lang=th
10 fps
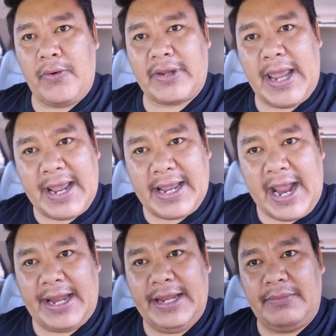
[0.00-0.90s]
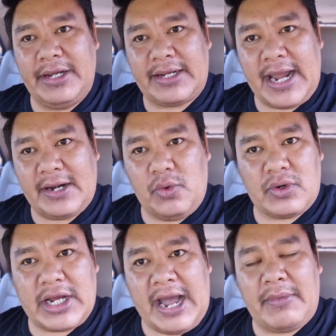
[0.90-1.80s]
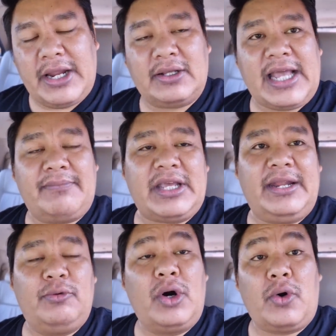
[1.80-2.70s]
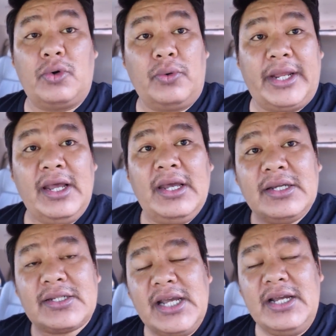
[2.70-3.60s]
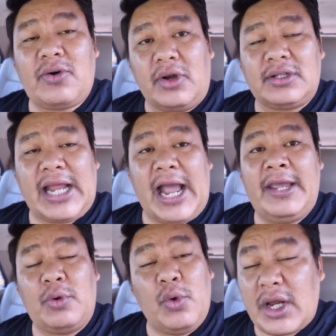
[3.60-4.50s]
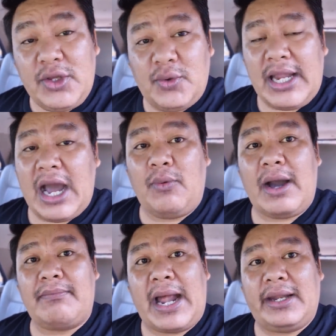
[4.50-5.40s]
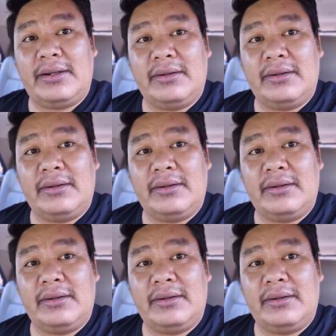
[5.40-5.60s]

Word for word: แก้ไขเรื่องการคุกคาม อะไร ก็ตามแต่ในรั้วของโรงเรียน ซึ่งคนไทยรู้กันอยู่แล้วว่า มัน